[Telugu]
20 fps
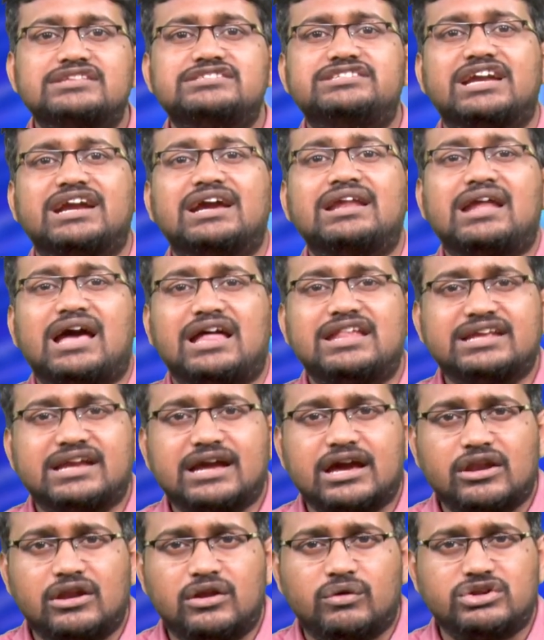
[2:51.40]
జగన్
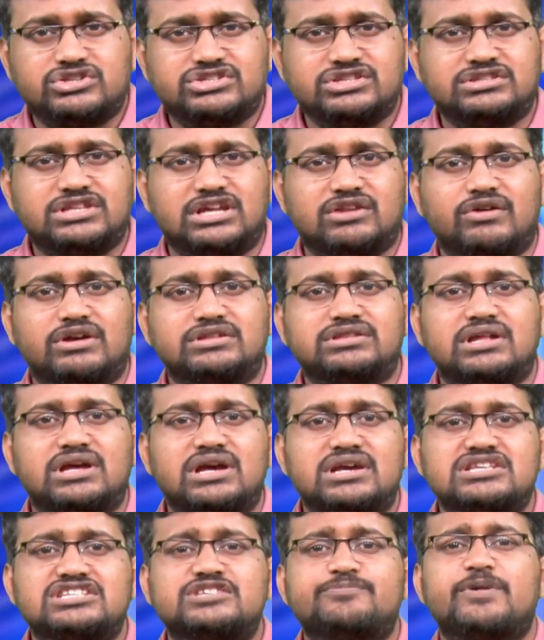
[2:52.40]
అధికారంలోకి వచ్చిన తర్వాత
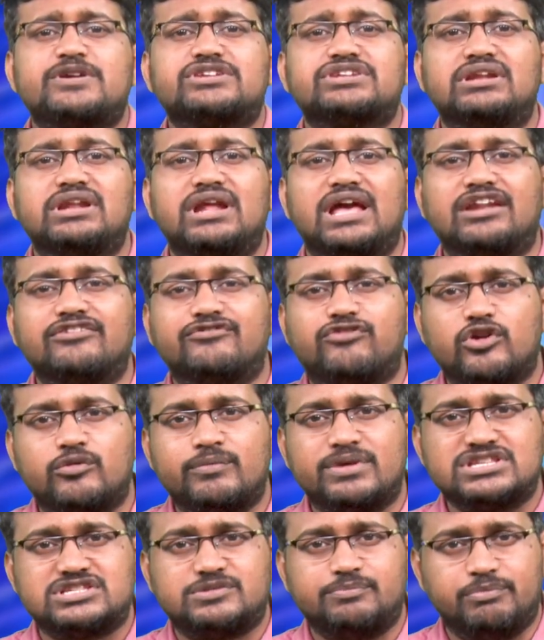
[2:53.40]
స్పెషల్
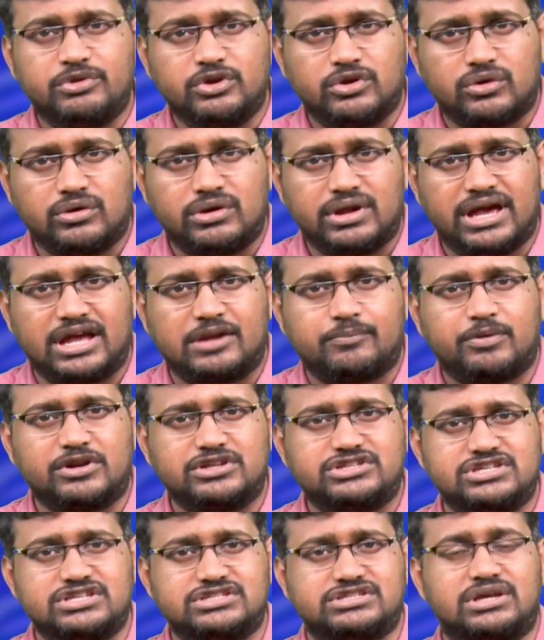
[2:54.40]
ఎన్ఫోర్మెన్స్ బ్యూరోను
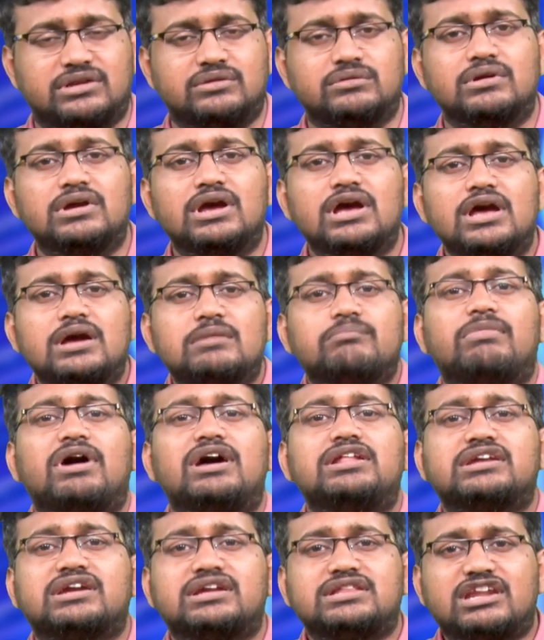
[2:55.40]
ఏర్పాటు చేశారు
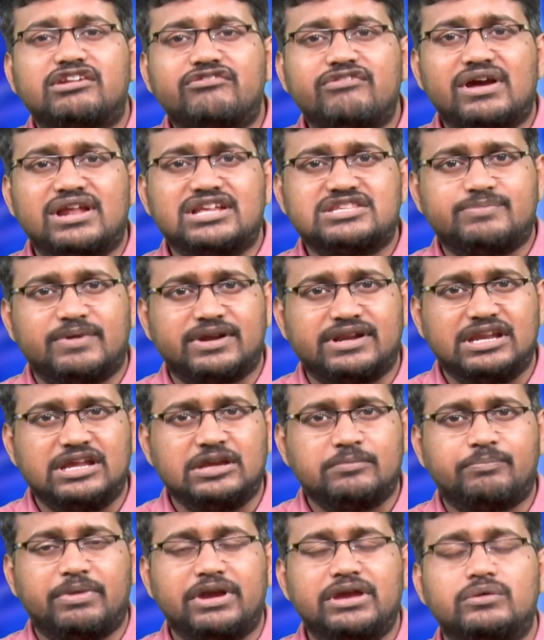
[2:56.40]
మాదక ద్రవ్యాల
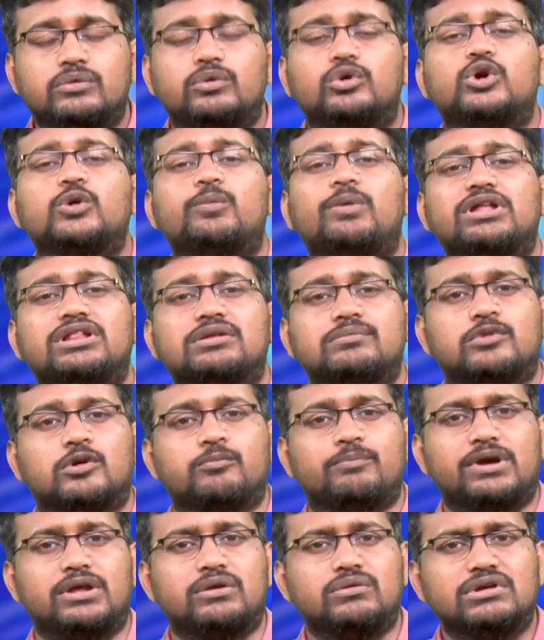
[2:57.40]
స్మగ్లింగ్పై ఉక్కుపాదం
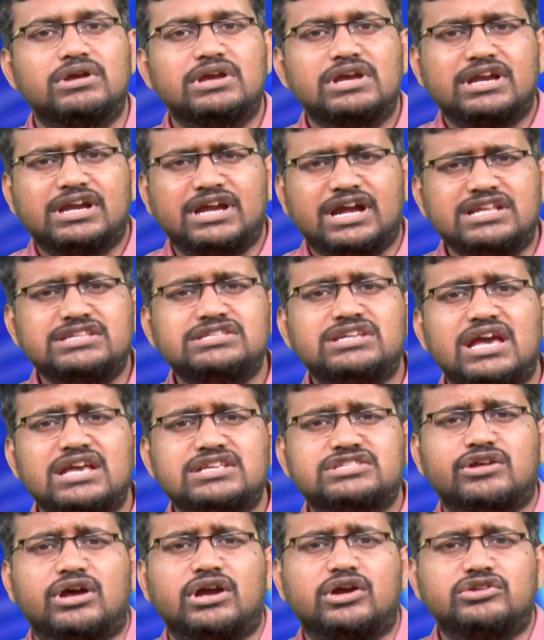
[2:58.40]
మోపారు గంజాయి
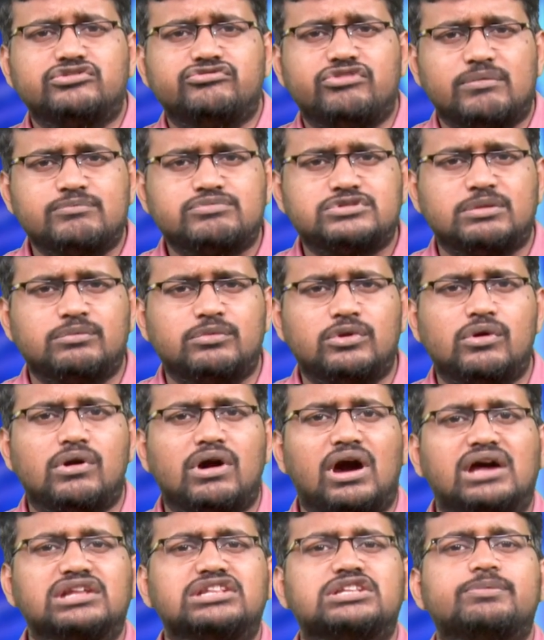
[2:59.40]
సాగు ధ్వంసంలో
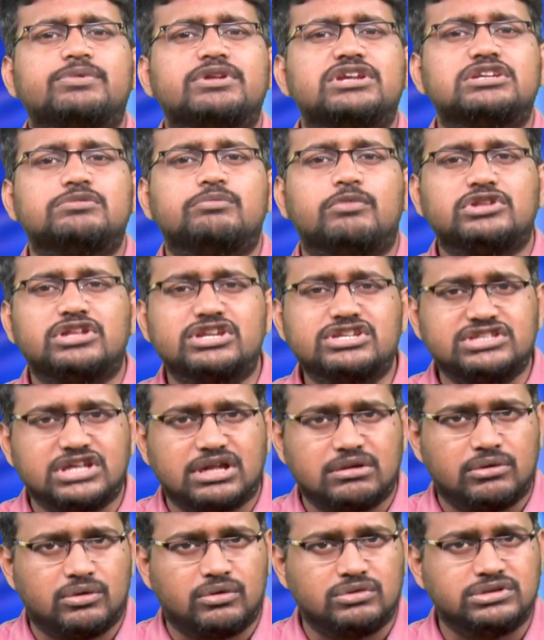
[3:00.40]
ఆంధ్రప్రదేశ్ మొదటి
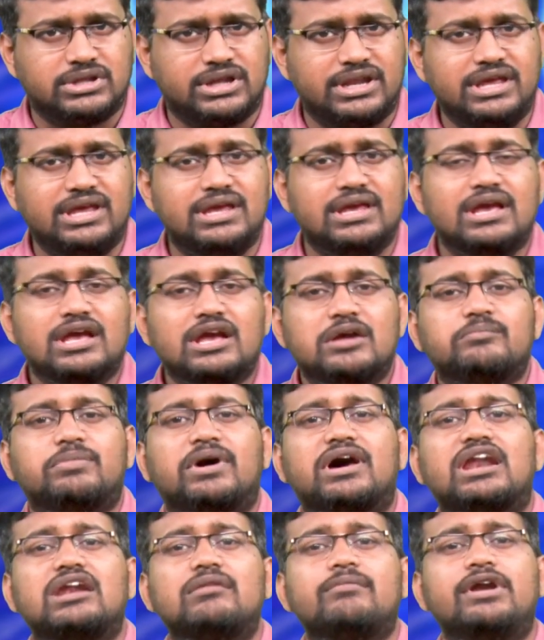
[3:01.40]
స్థానంలో ఉందని
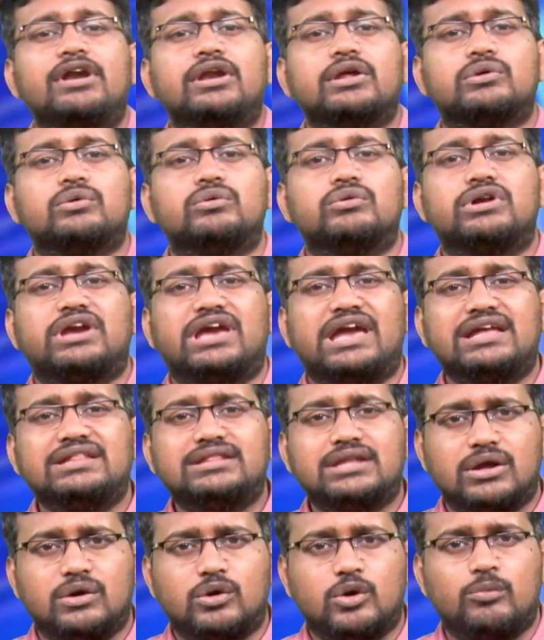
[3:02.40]
పార్లమెంటుకు
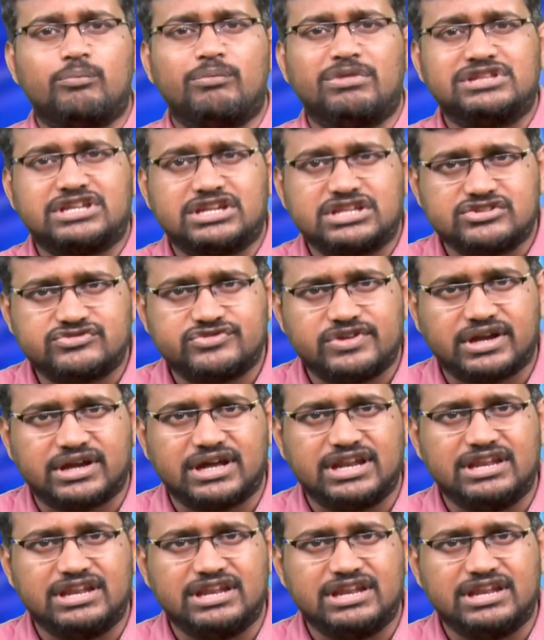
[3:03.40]
కేంద్ర హోం మంత్రిత్వ శాఖ